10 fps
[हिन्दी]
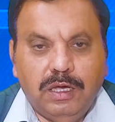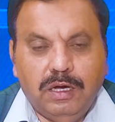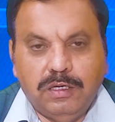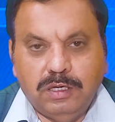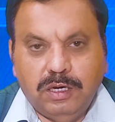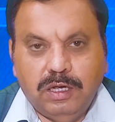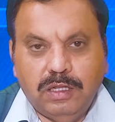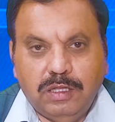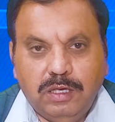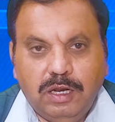की
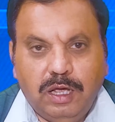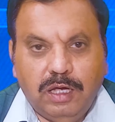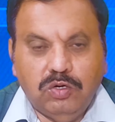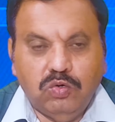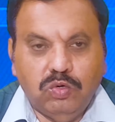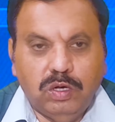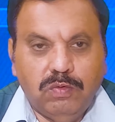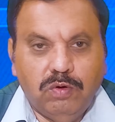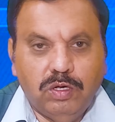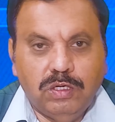अक्सरियत थी लेकिन चूँकि
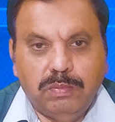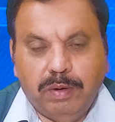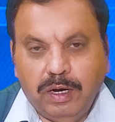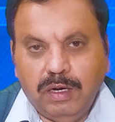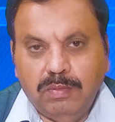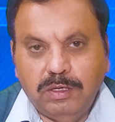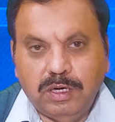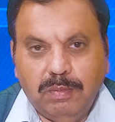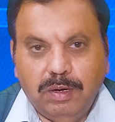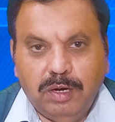वो किसी पार्टी में
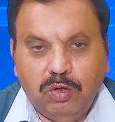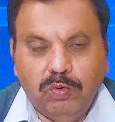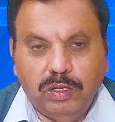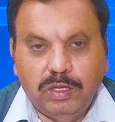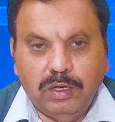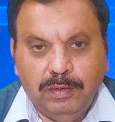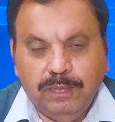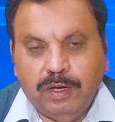शामिल नहीं हुए थे